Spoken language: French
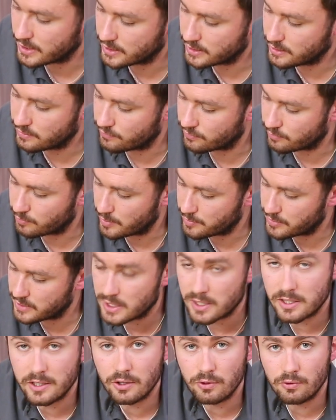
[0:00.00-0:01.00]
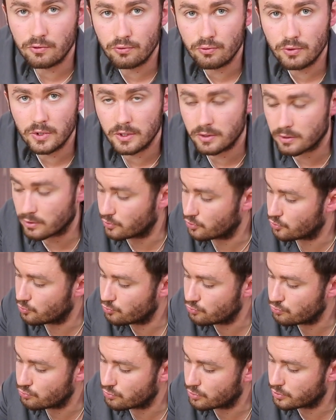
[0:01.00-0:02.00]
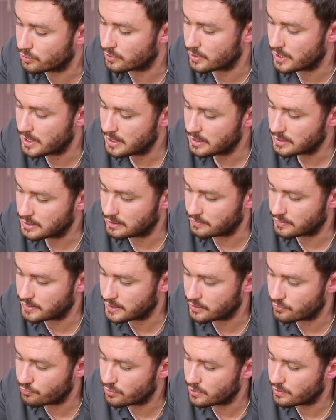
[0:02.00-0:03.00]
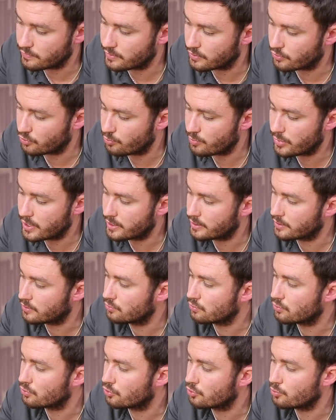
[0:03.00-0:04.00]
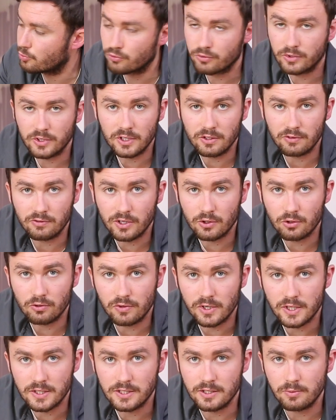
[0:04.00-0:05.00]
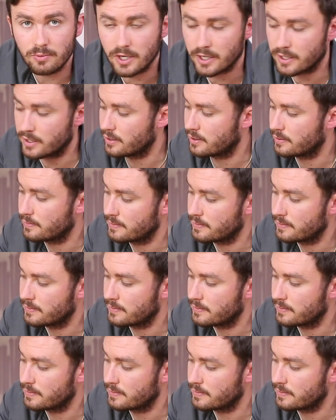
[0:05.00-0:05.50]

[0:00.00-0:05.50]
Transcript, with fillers: arrive, même s'il y a une fuite en embout ou autre, ça va s'écouler vers le bas et non remonter vers le flexible air.